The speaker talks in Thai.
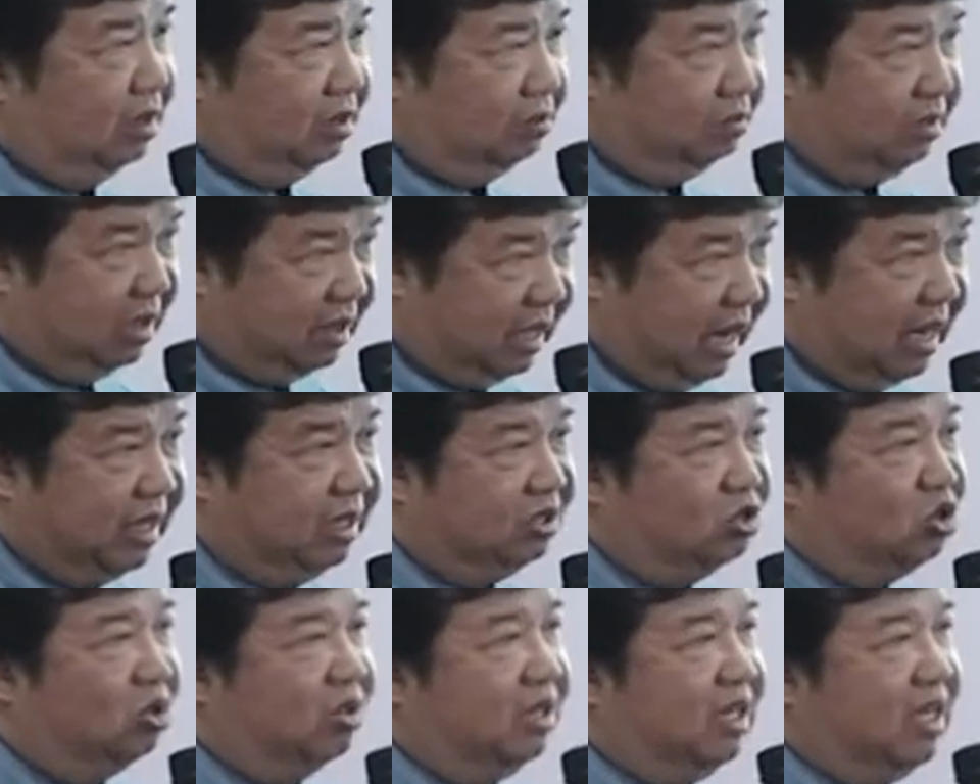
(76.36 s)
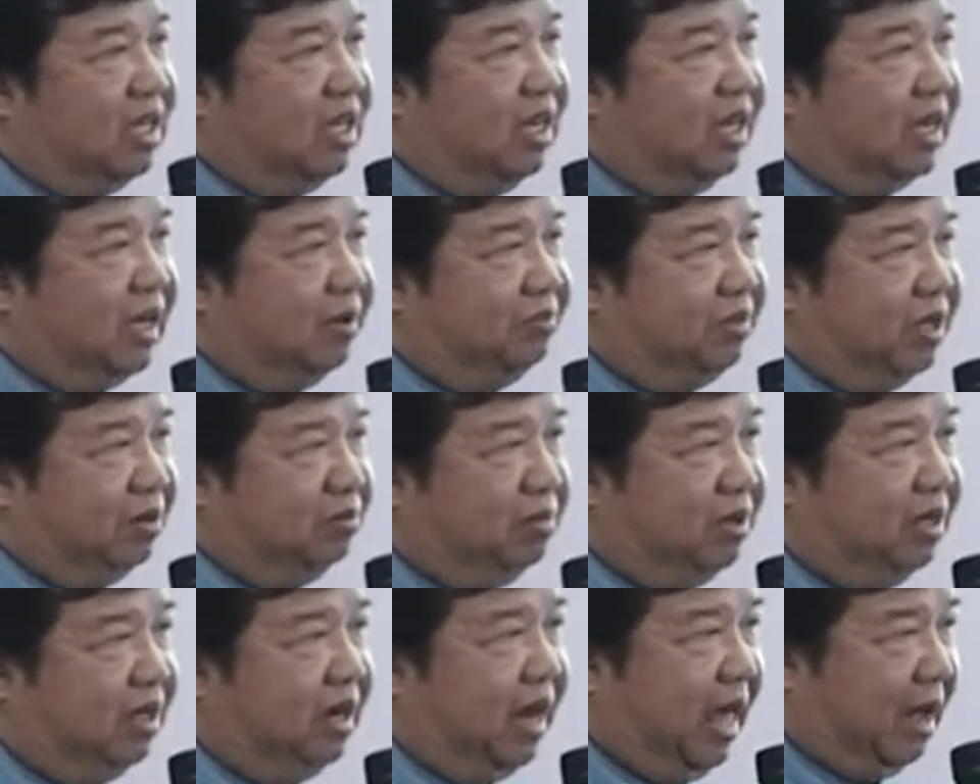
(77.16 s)
เมืองไทยโชคดีนะครับยัง
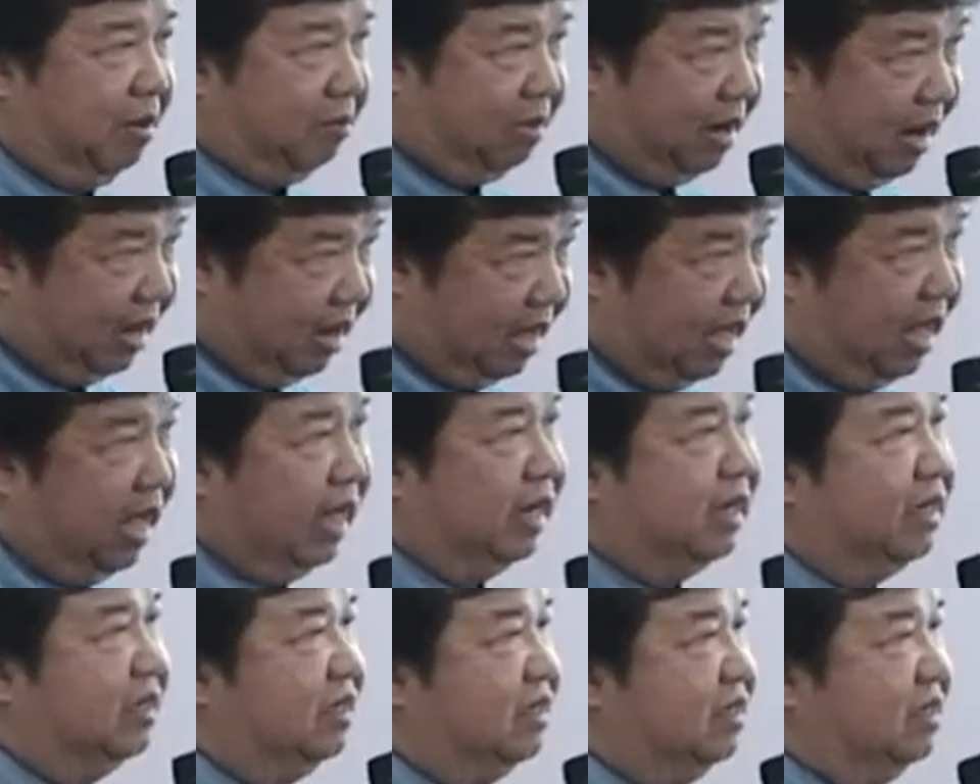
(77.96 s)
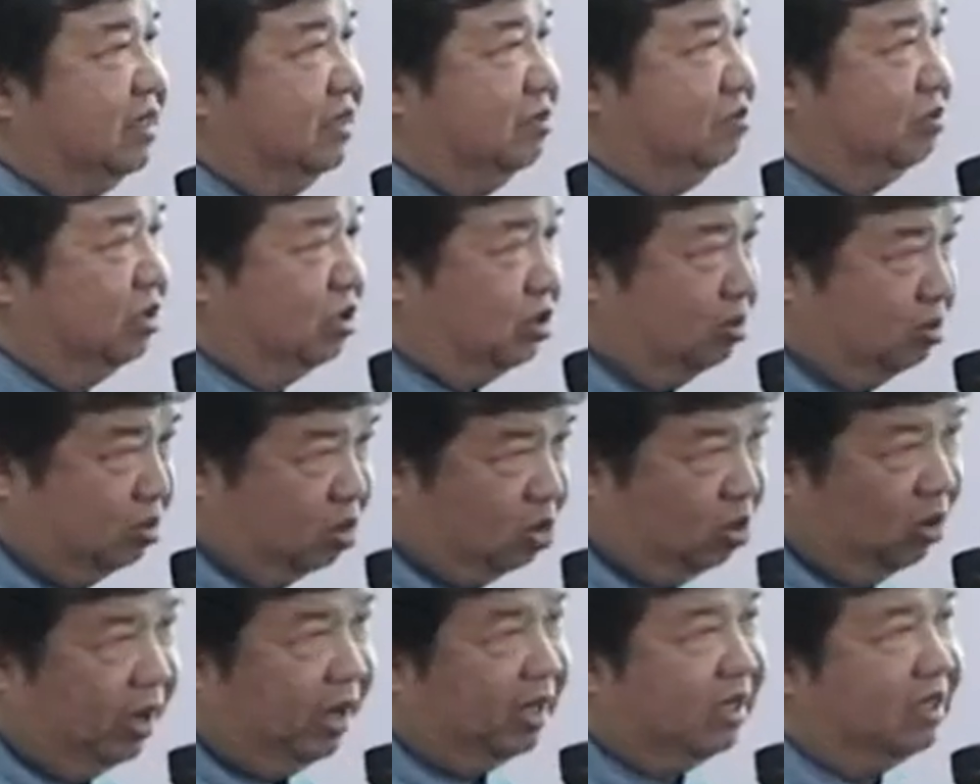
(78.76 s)
มีแหล่งพลังงานผสม
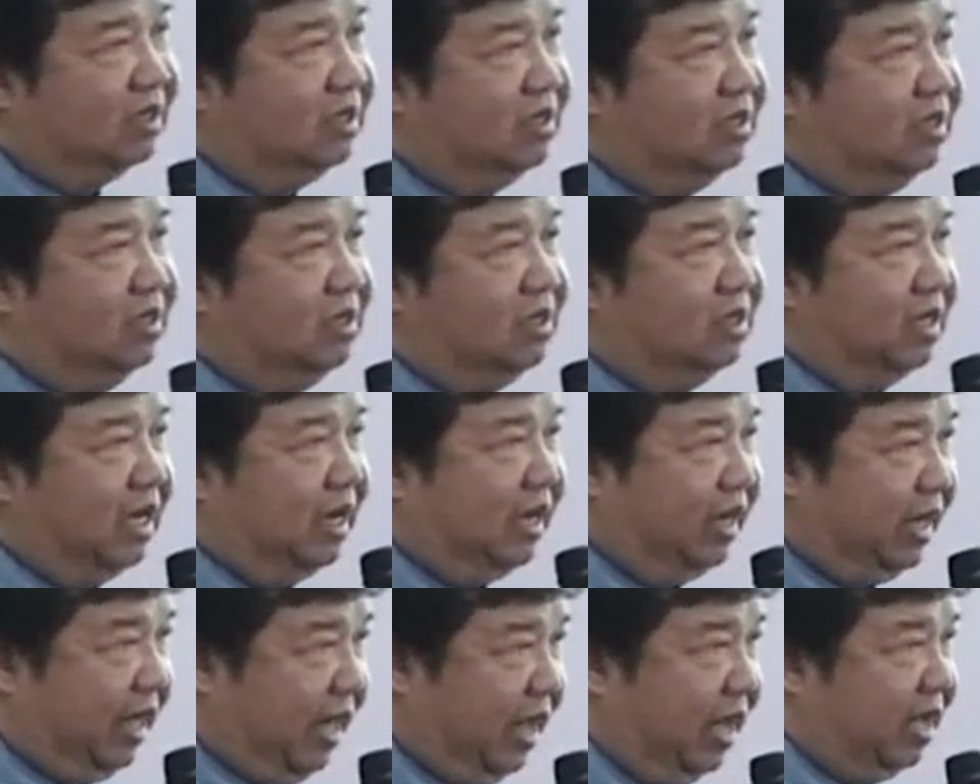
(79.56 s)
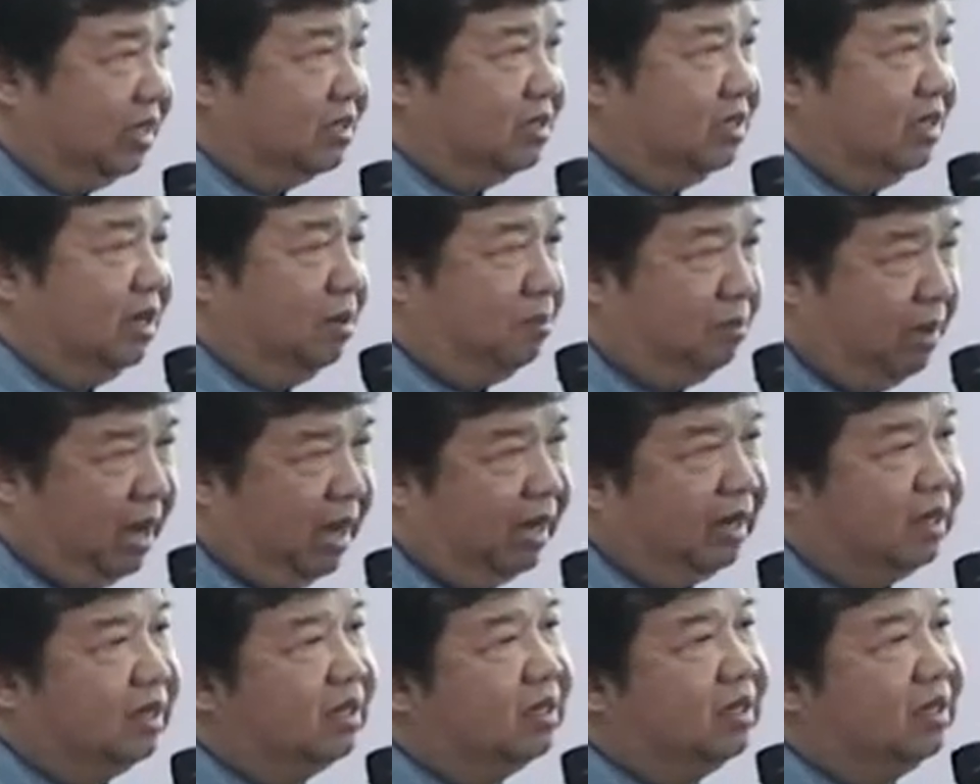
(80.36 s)
ควรทั้งแก๊สน้ำ
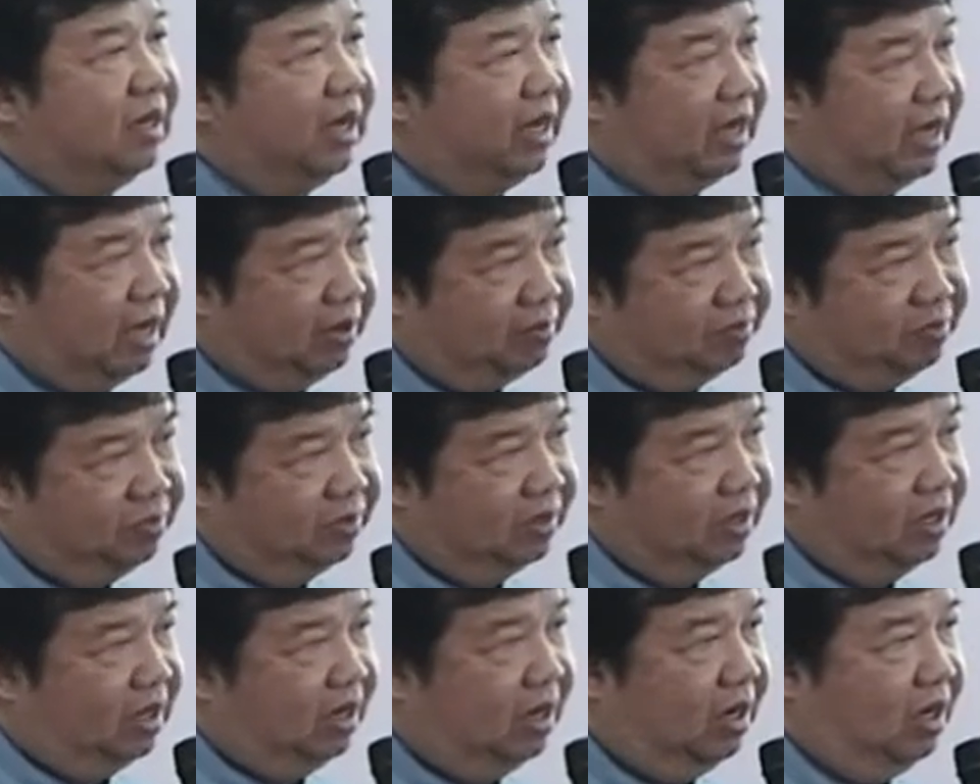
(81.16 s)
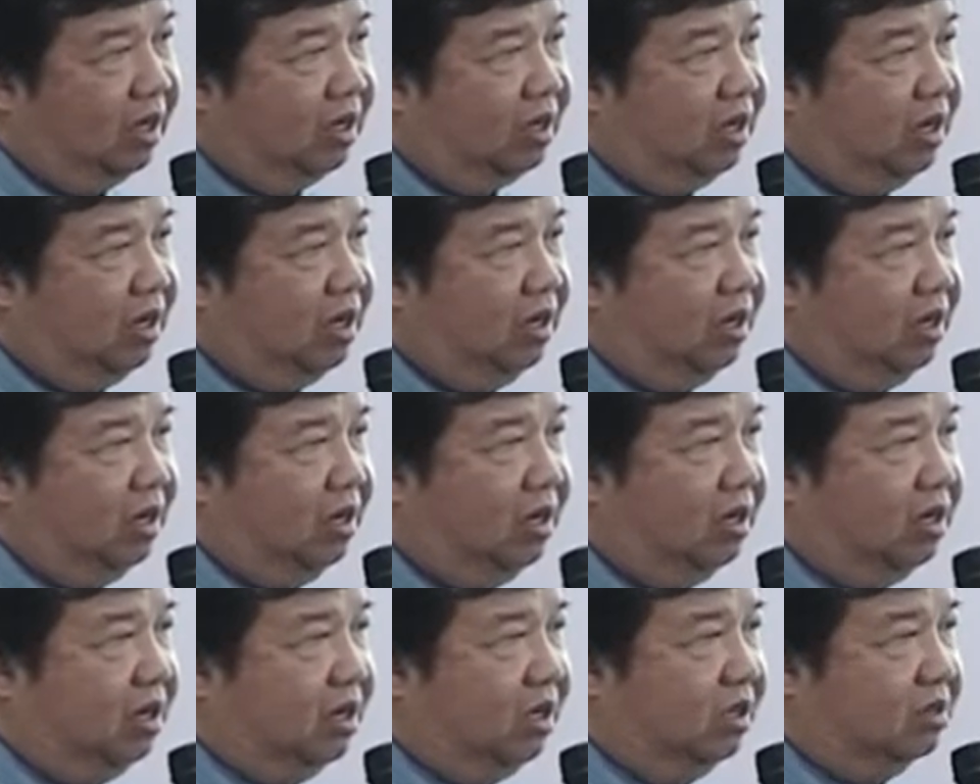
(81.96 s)
มันนะครับแล้วก็
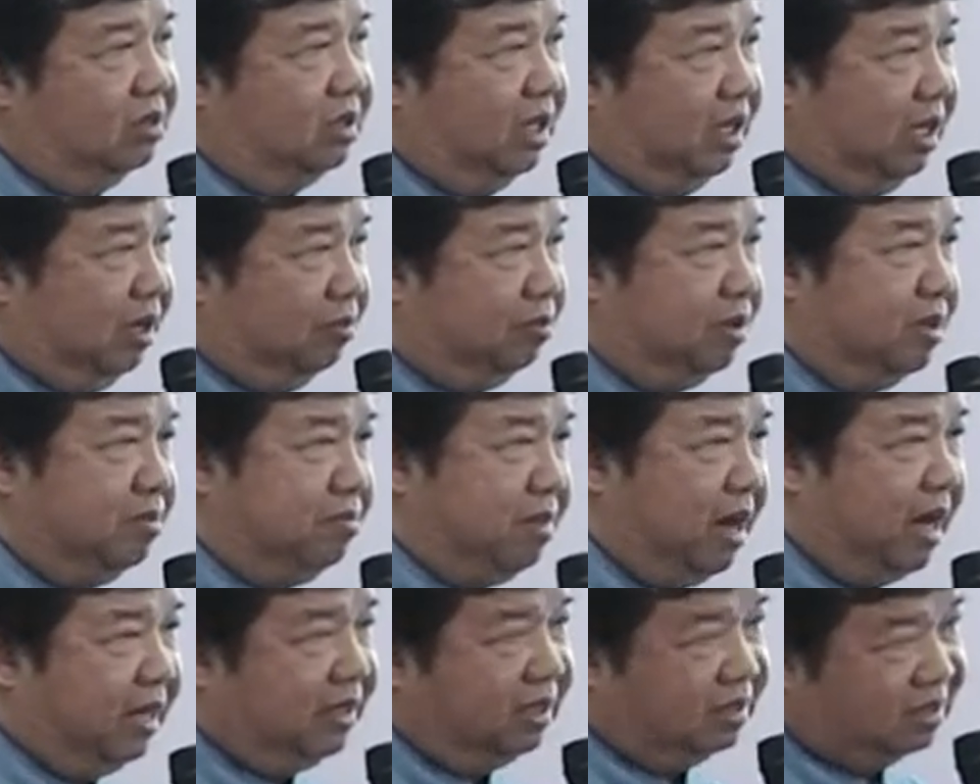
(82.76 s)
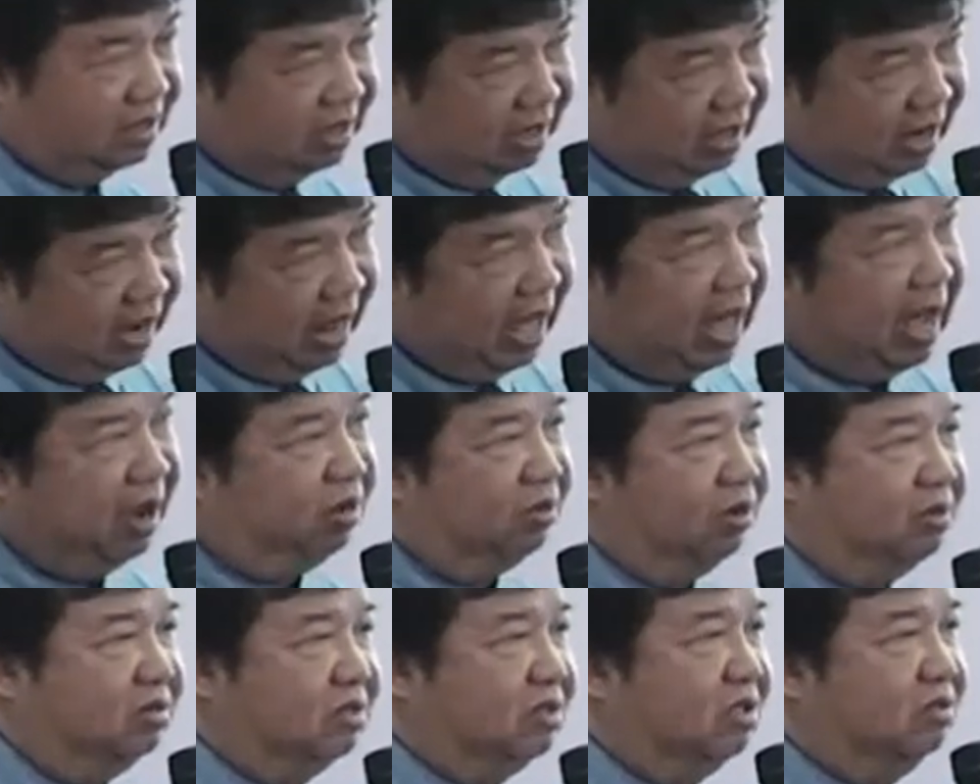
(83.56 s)
แล้วก็ติดกับเพื่อนบ้านเช่นลาว
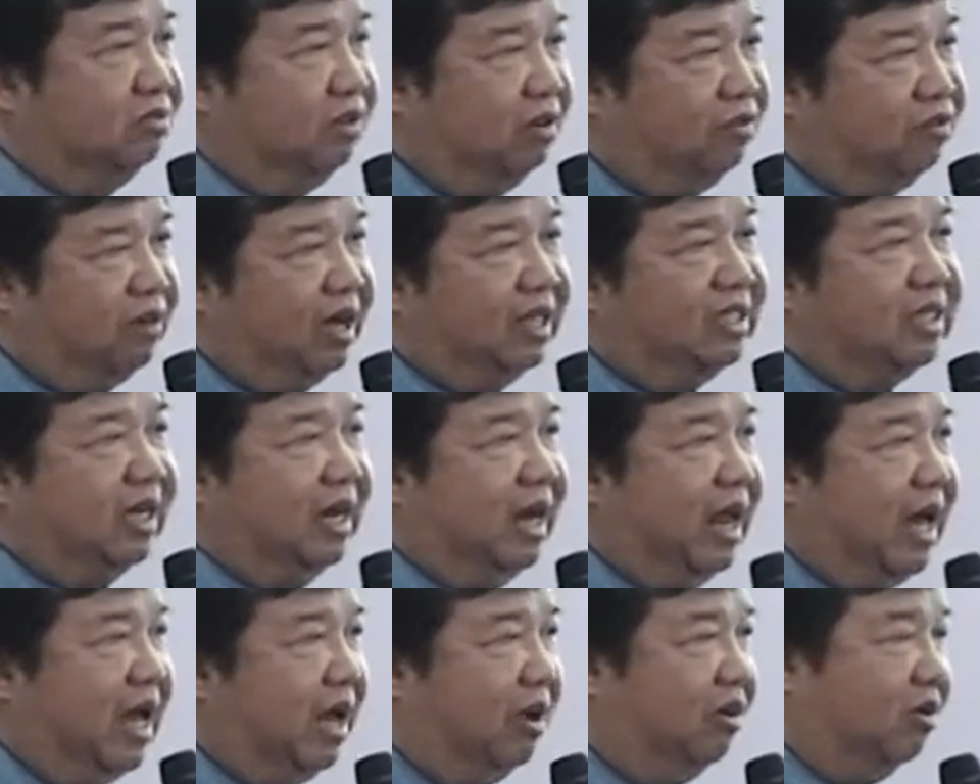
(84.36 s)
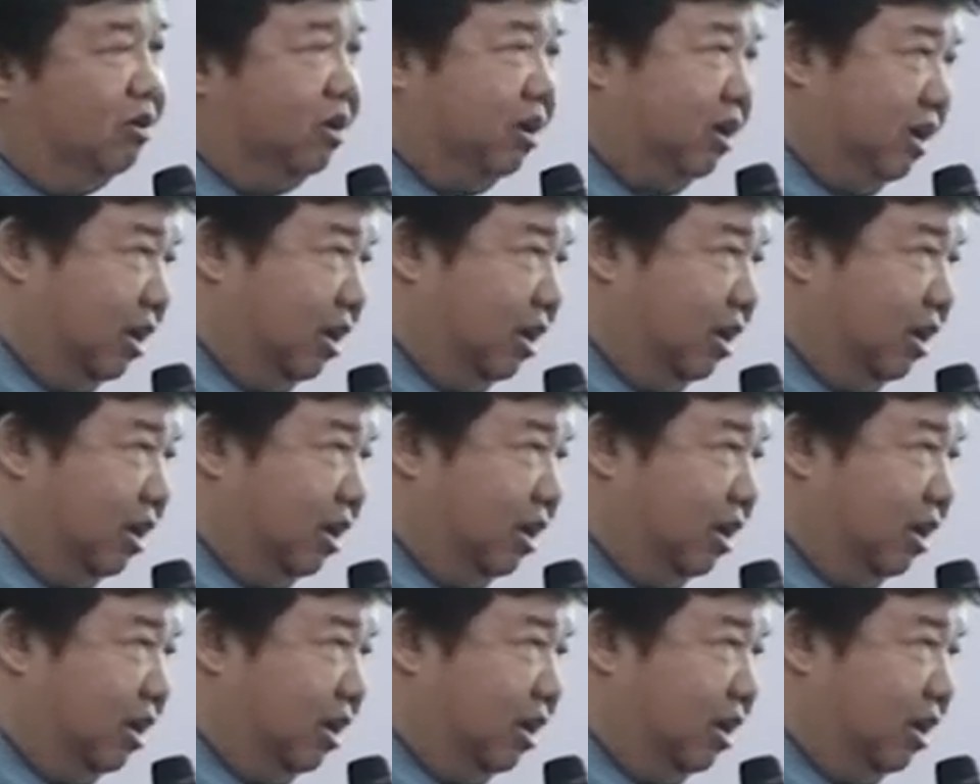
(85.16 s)
เราซื้อไฟฟ้าจากลาว